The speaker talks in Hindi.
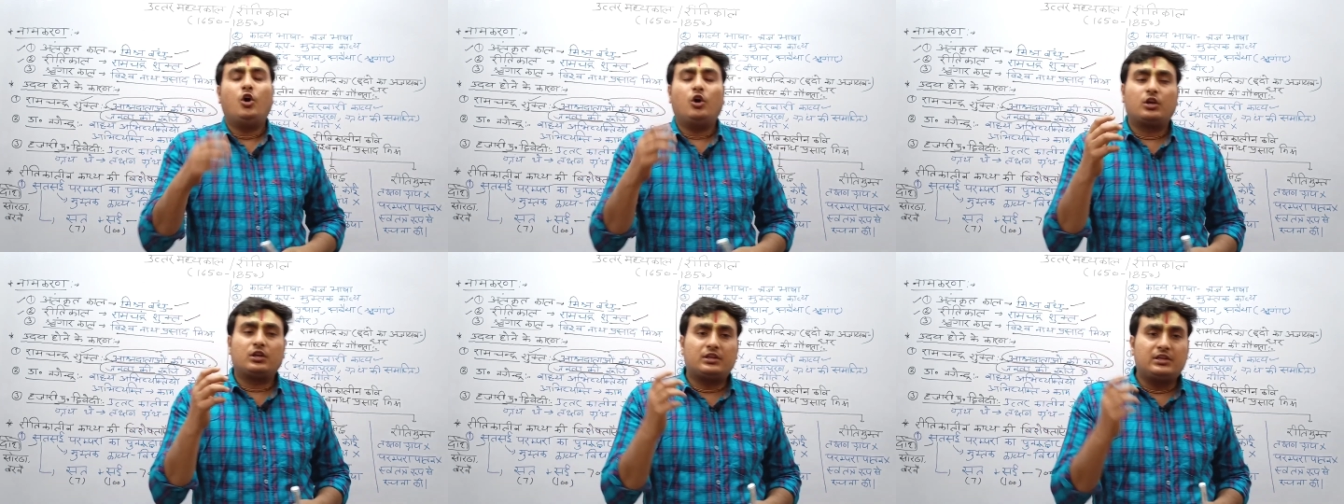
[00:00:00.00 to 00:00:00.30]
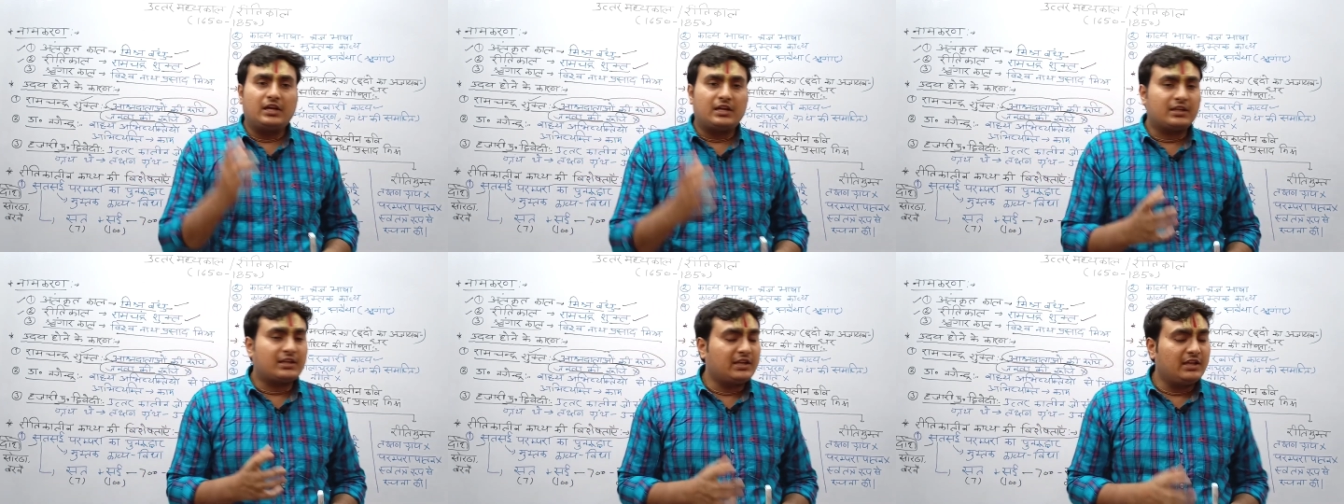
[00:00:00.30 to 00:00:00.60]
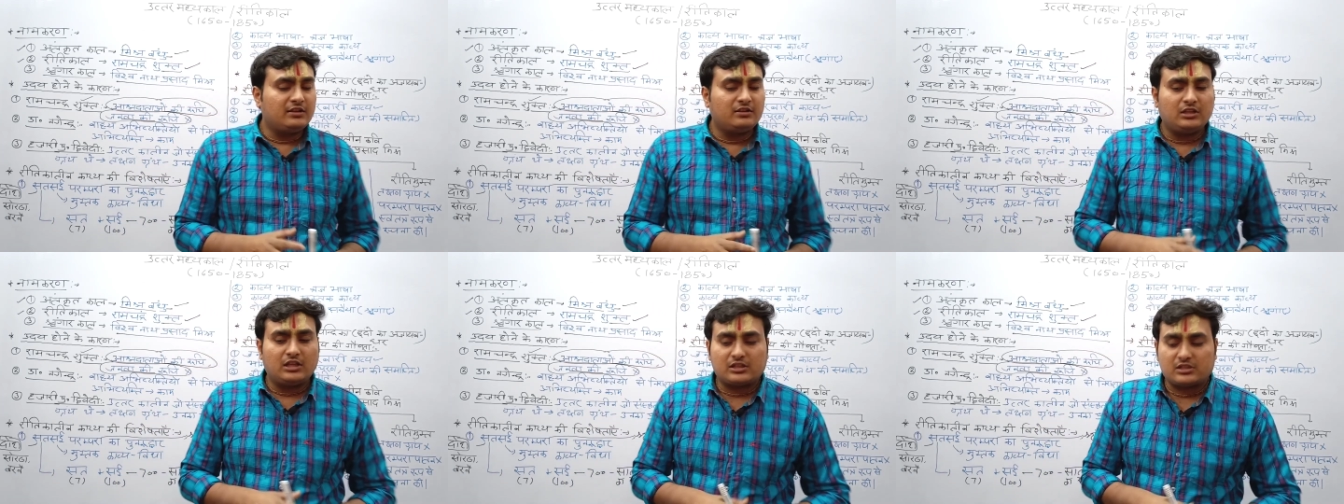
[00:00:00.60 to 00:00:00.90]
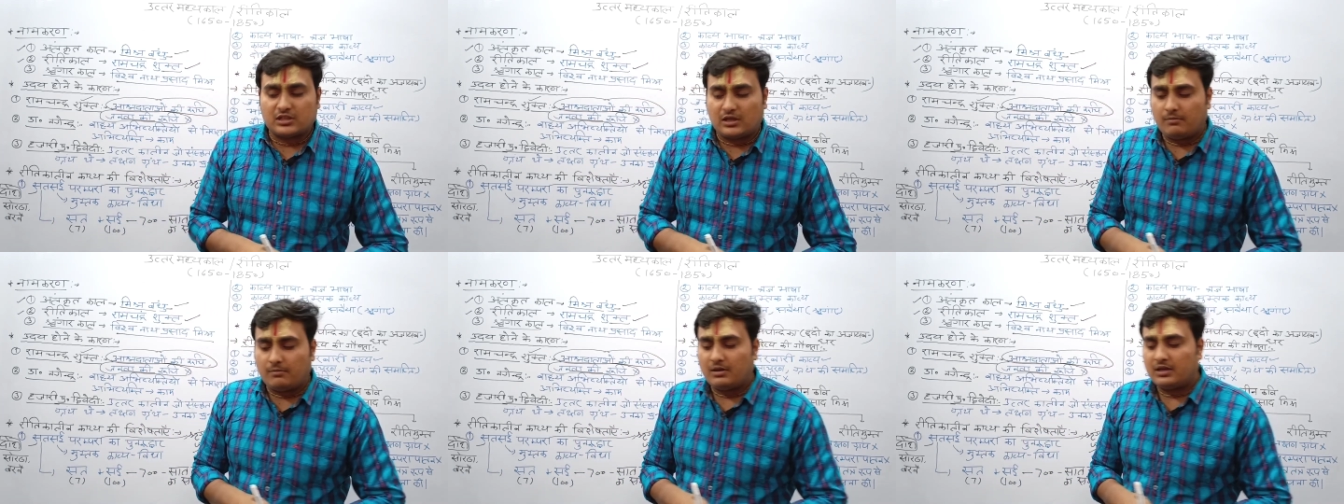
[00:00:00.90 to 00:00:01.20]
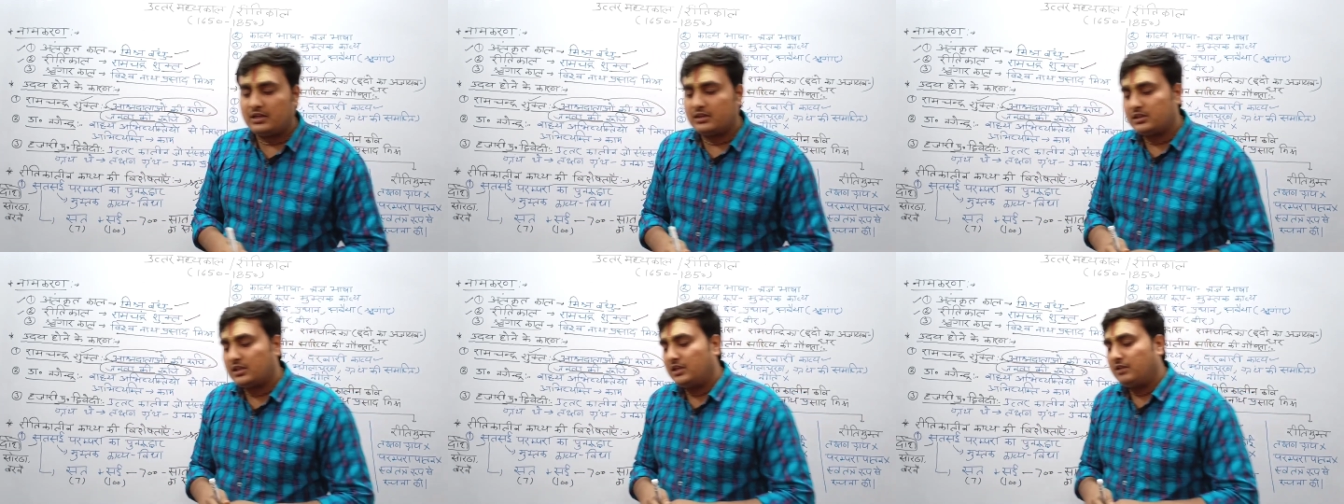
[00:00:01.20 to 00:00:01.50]
और घर के अंदर
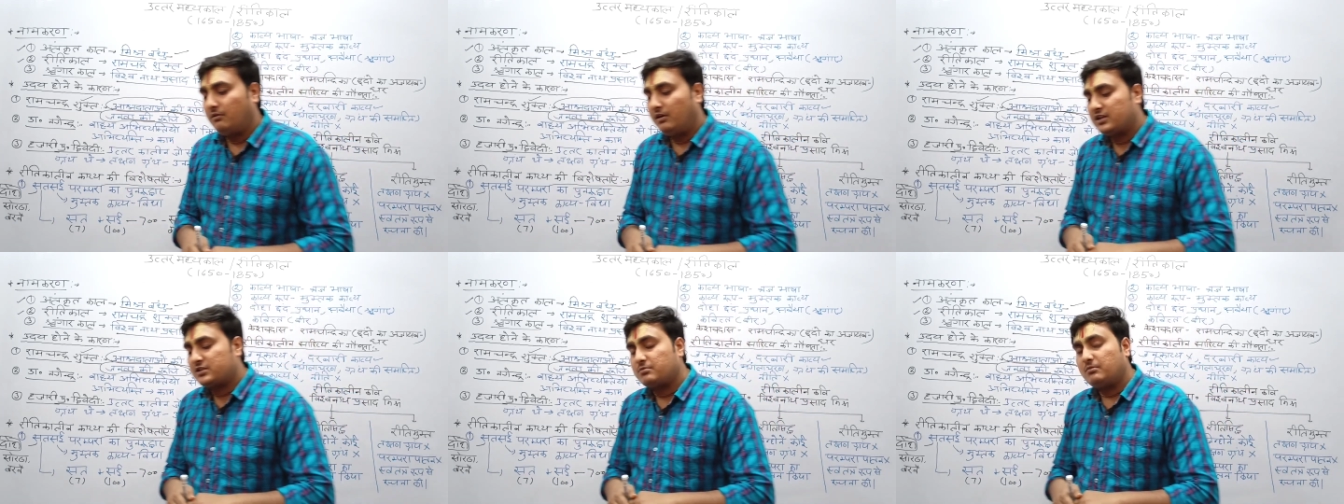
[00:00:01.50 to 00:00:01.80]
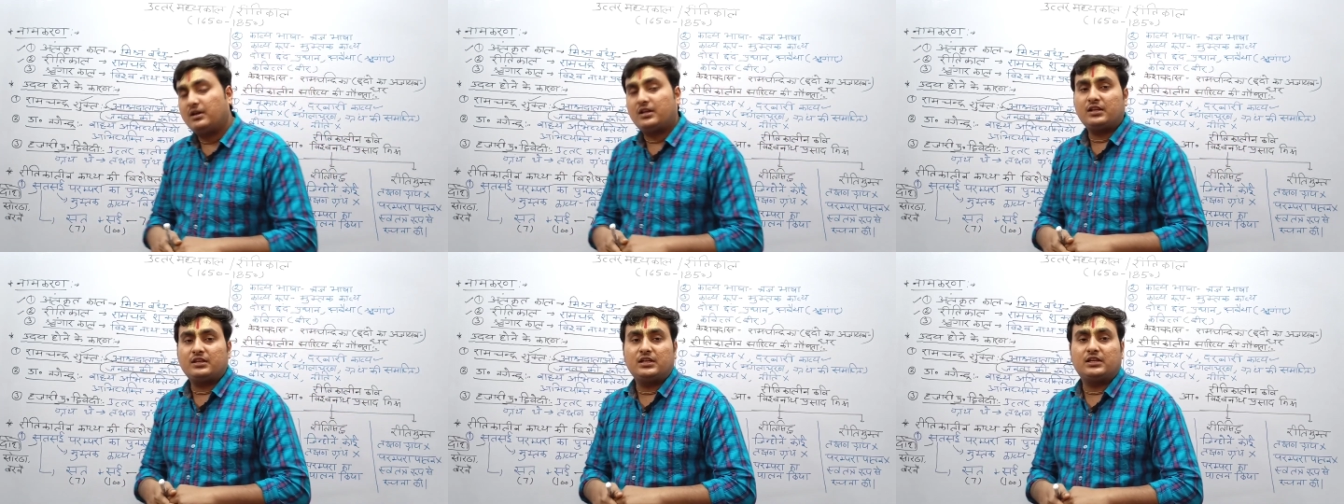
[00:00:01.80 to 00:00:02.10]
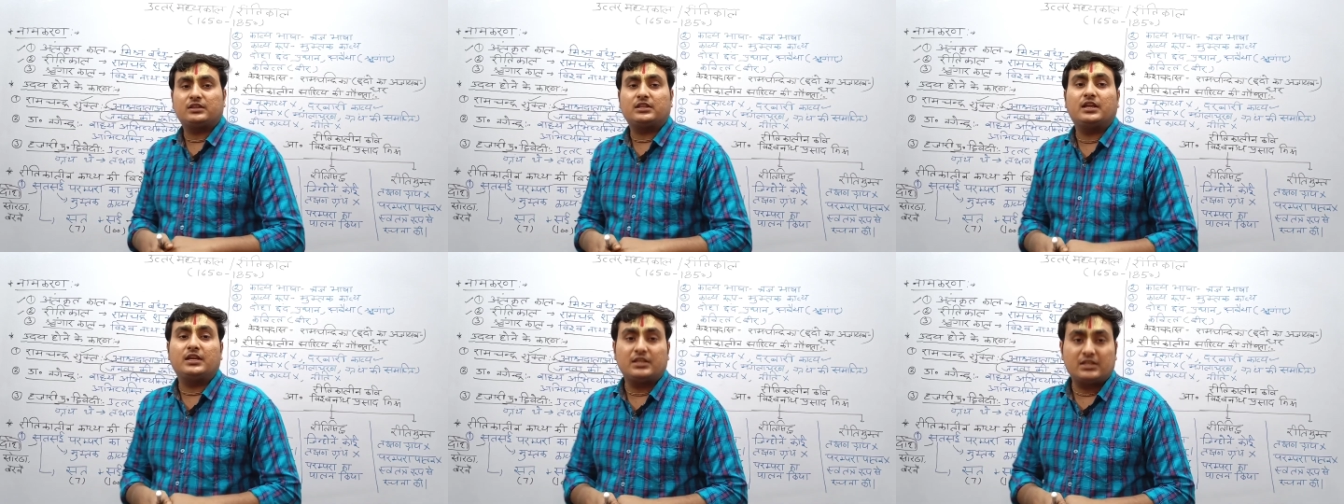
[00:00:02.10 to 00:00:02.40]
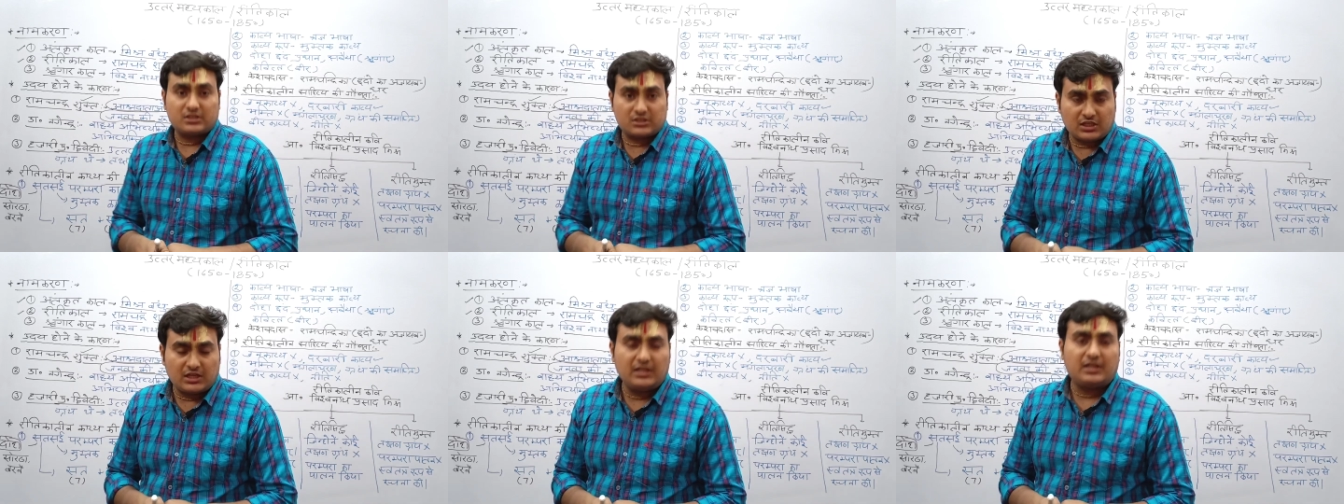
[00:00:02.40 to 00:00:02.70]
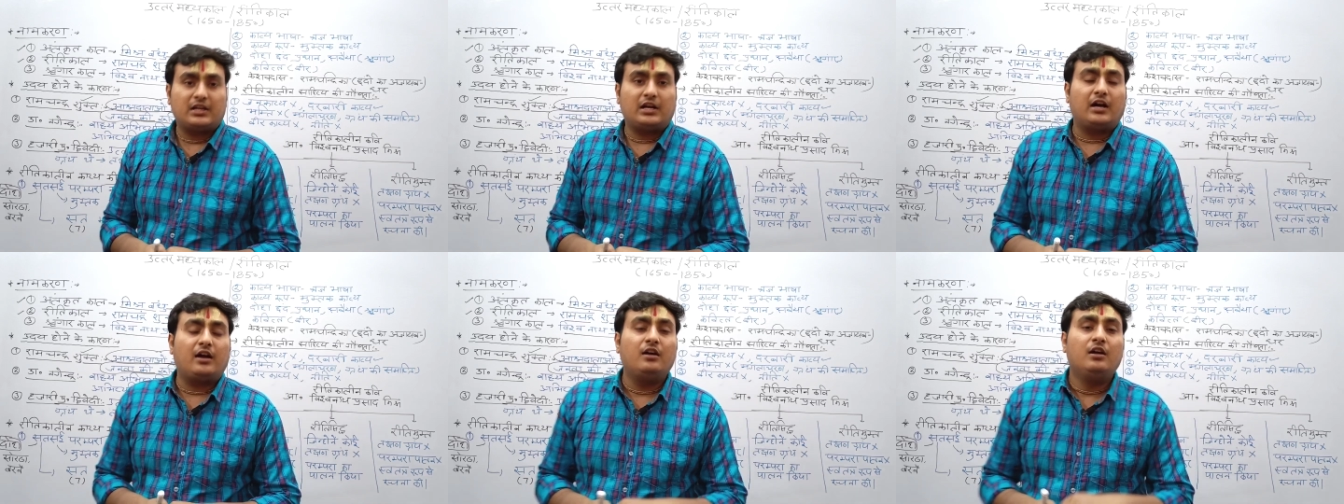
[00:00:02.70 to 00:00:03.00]
सामान्यतः निवास माना जाता है
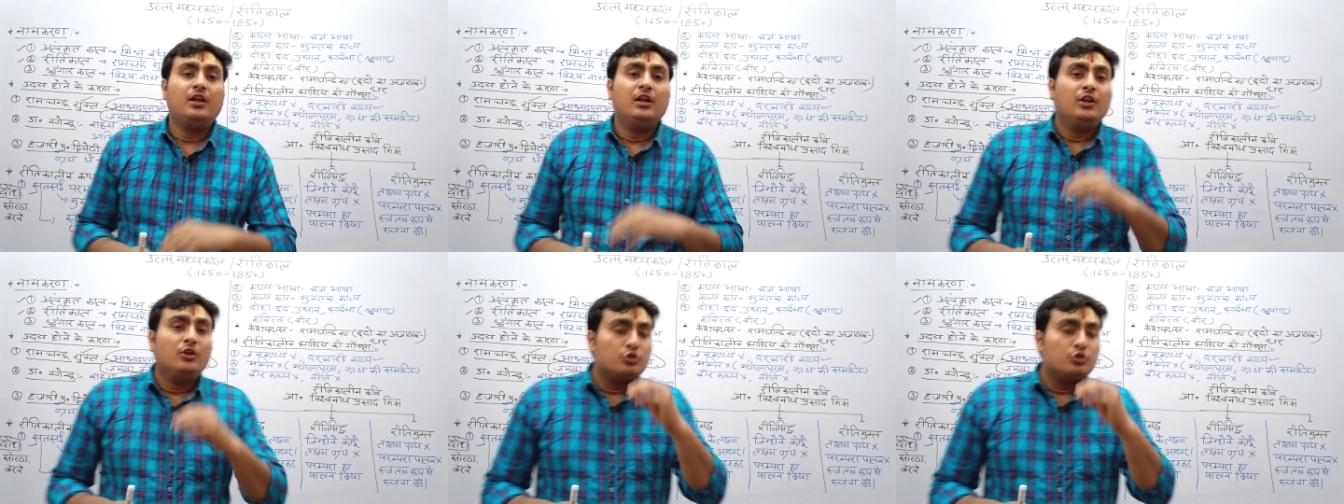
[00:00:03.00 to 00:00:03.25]
स्त्री का